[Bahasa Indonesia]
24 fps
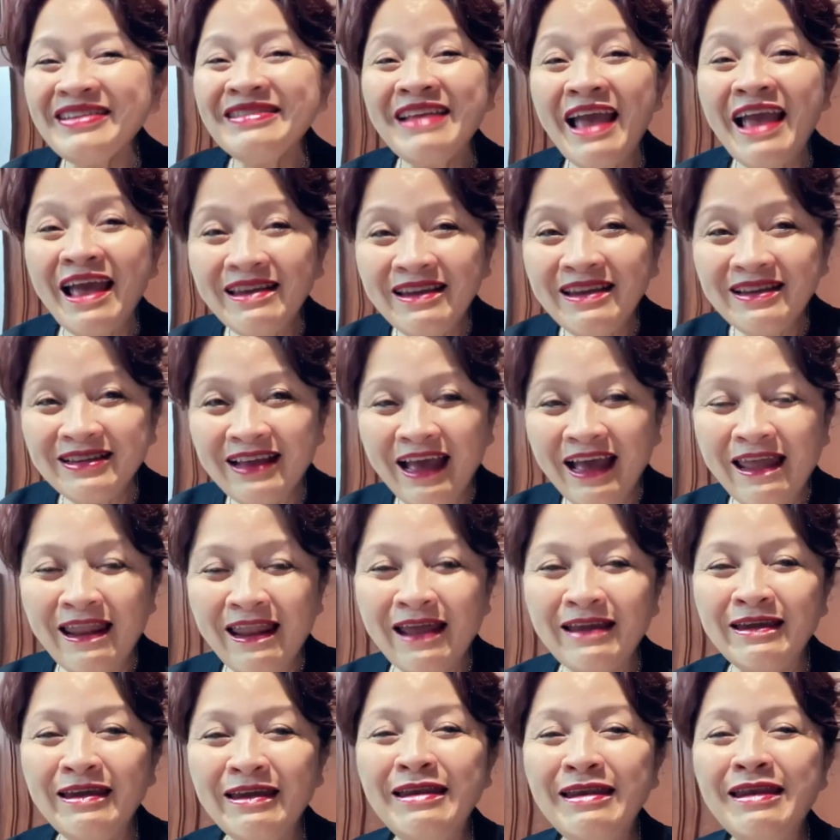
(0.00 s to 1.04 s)
Jadi
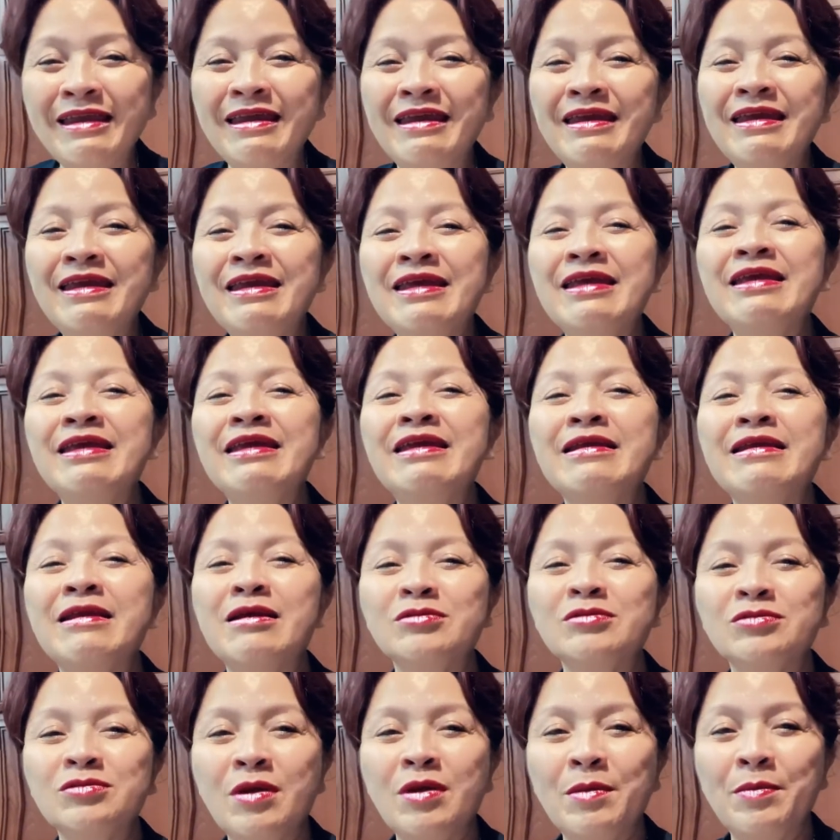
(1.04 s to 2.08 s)
sekarang ini Ira
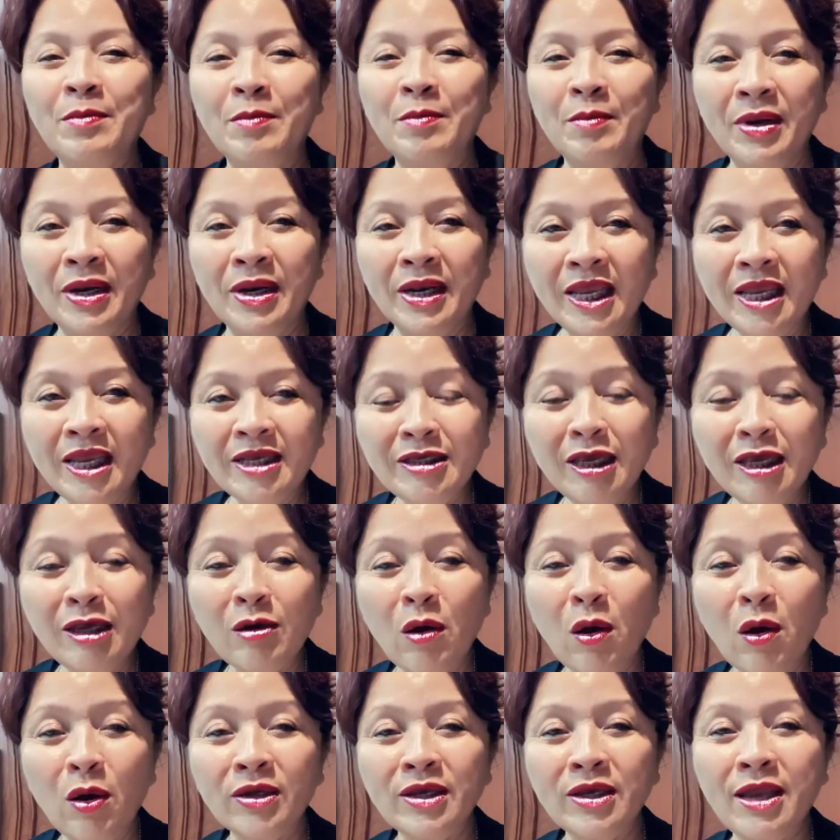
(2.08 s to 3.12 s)
sudah beli
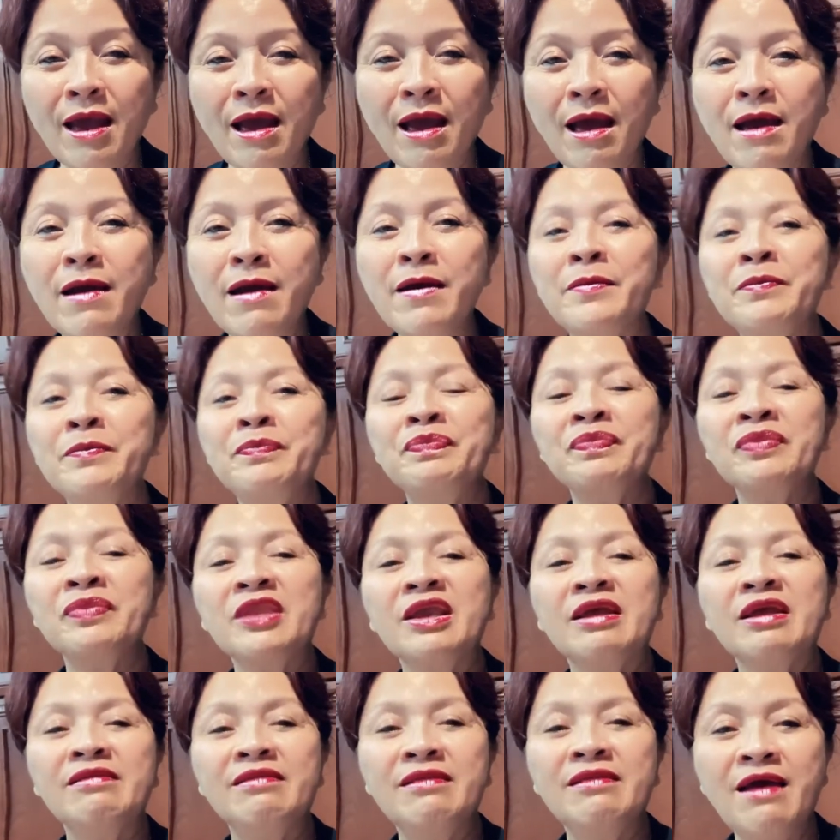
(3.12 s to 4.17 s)
singkongnya
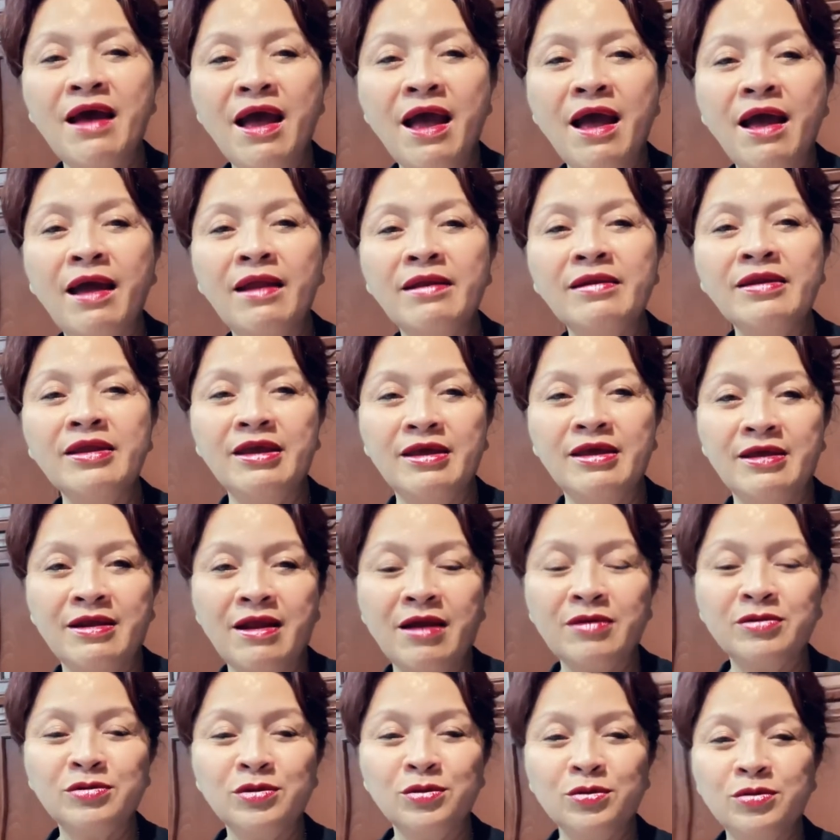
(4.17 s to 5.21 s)
dan
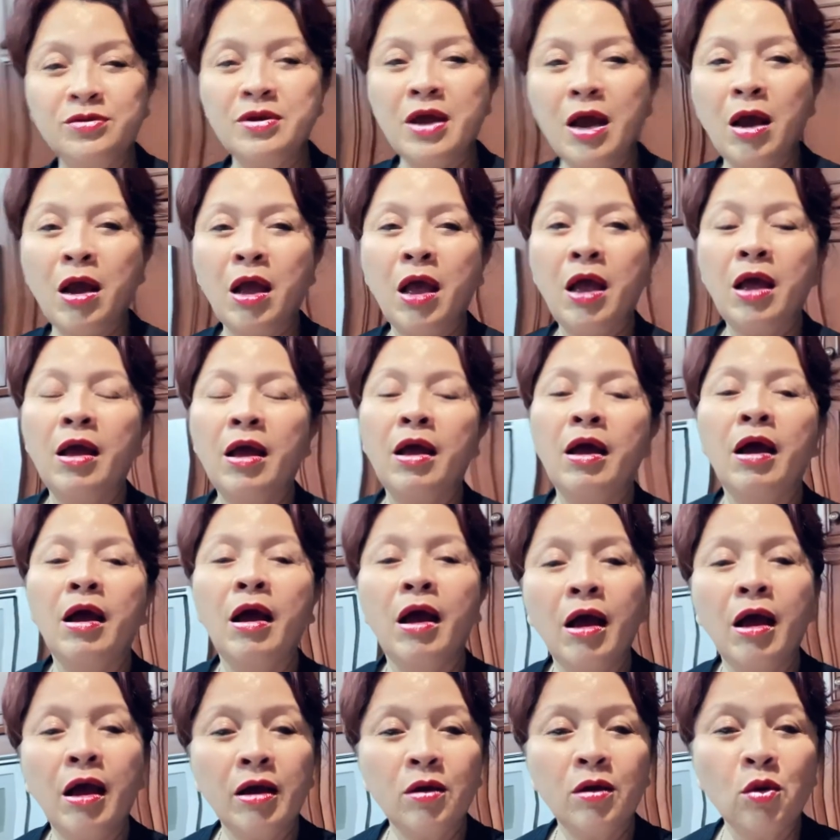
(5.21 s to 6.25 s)
Ira sudah
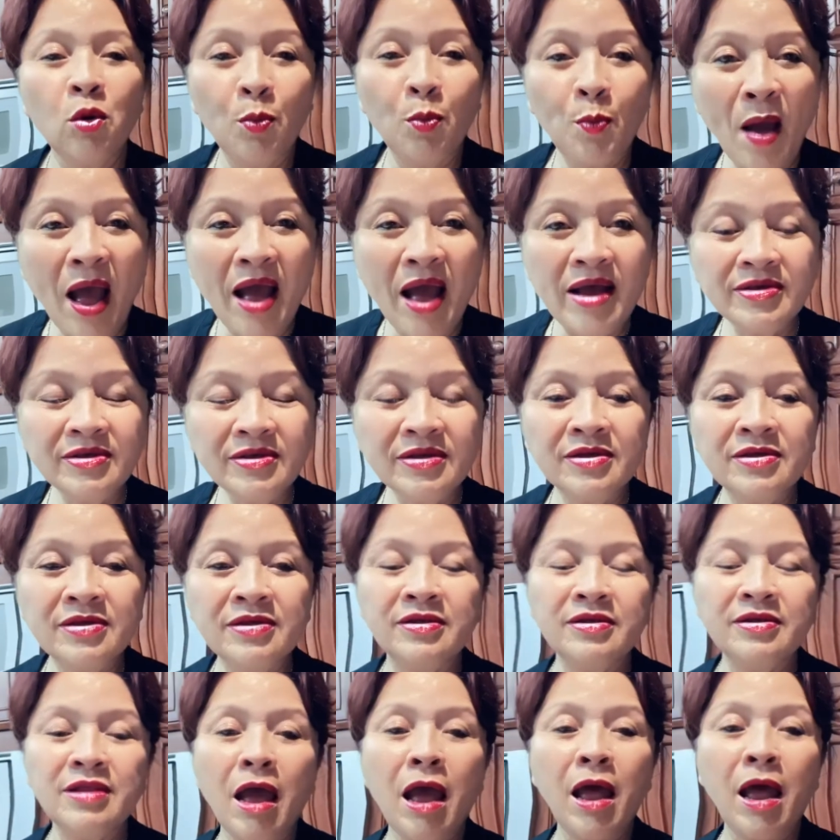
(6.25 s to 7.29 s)
uh, kupas
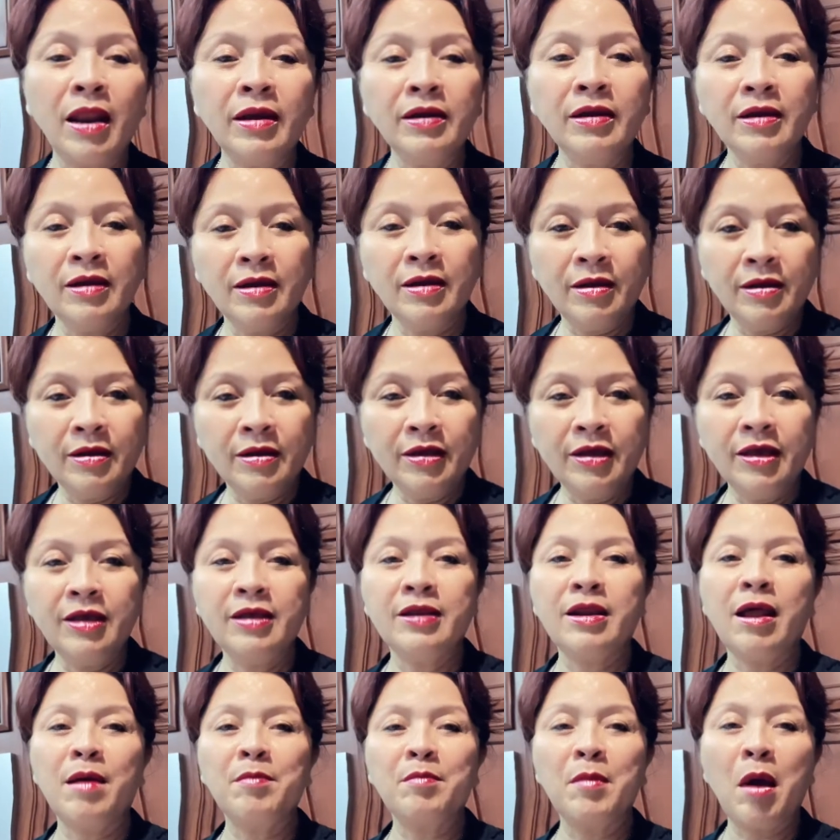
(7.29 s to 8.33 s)
dan
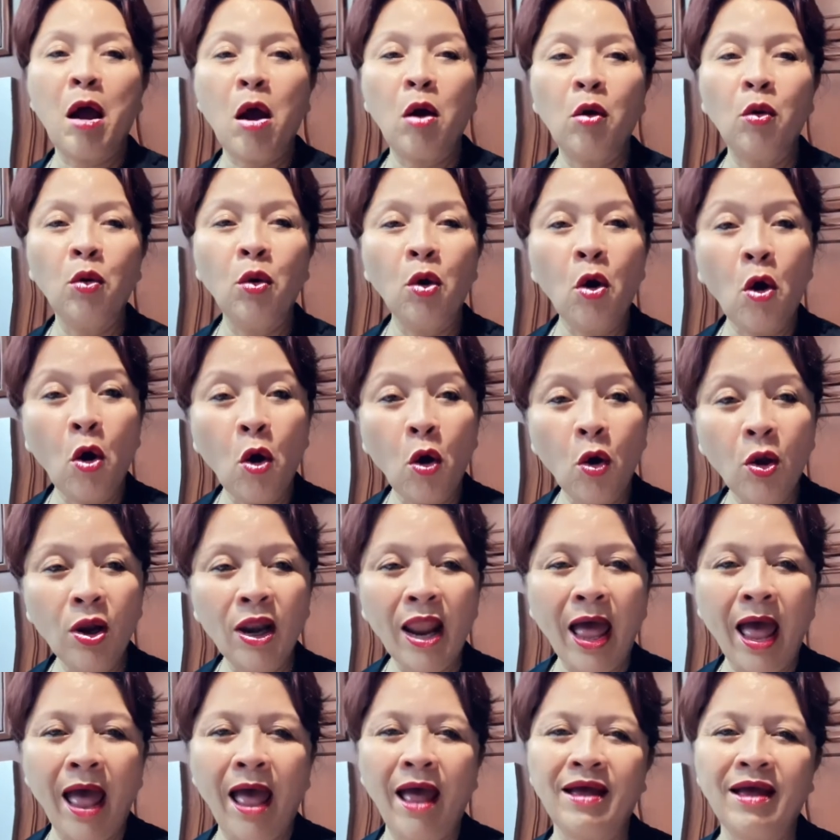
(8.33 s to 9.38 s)
Ira mau
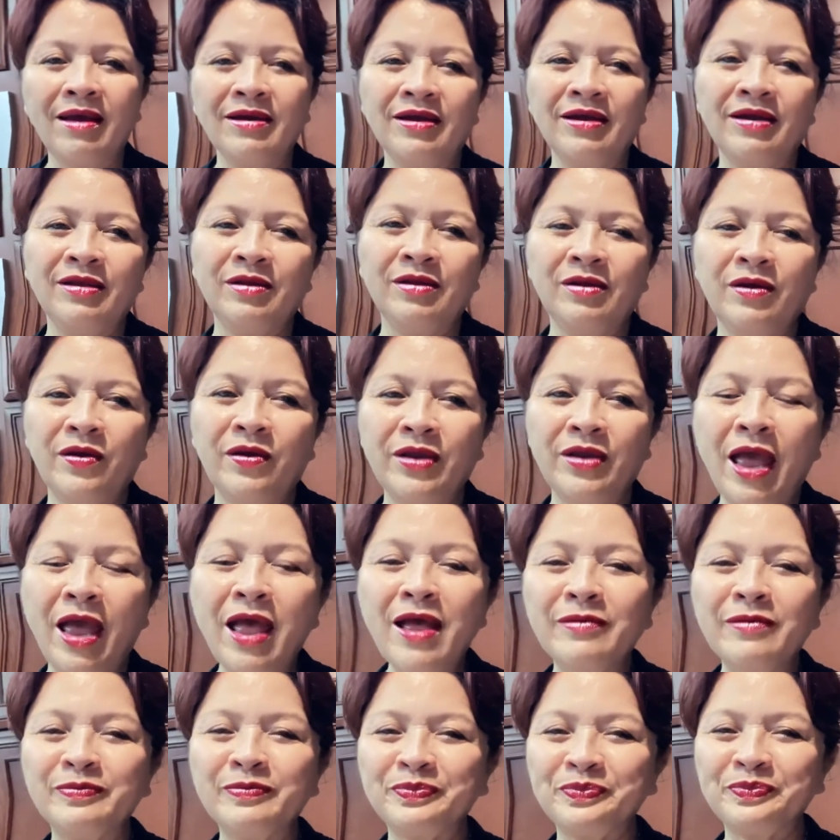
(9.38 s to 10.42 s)
olah gitu loh ya.
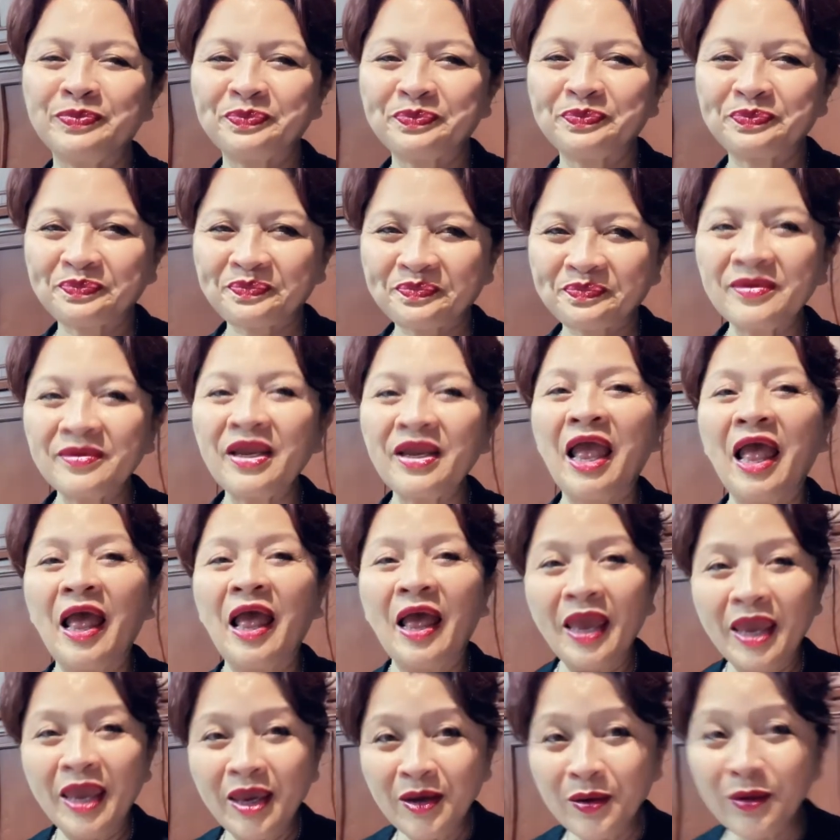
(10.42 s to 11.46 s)

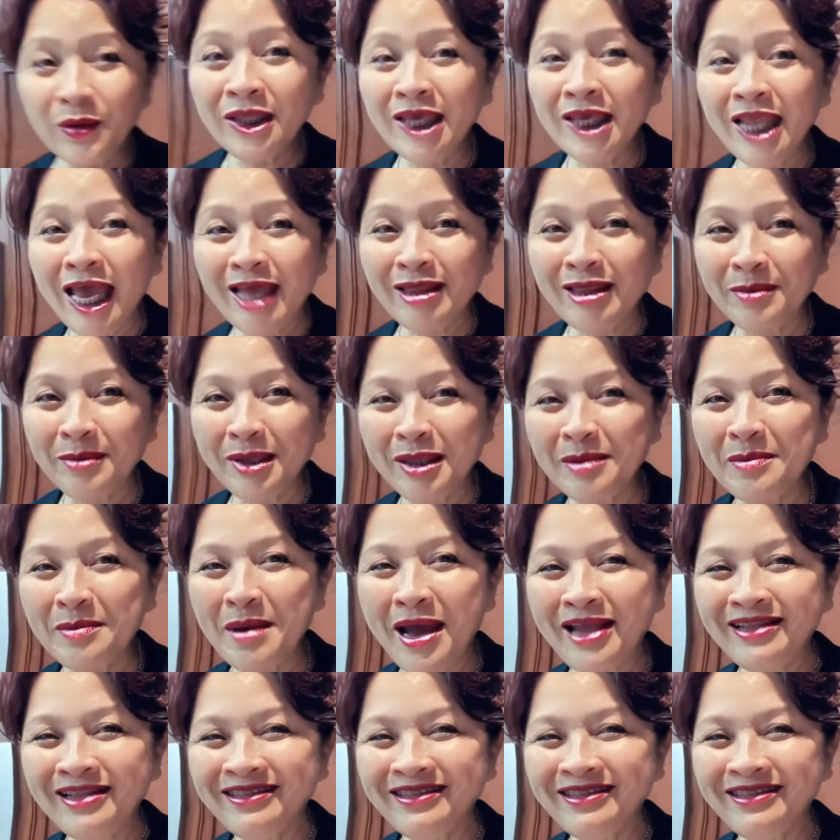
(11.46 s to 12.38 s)
Ikutilah teman-teman.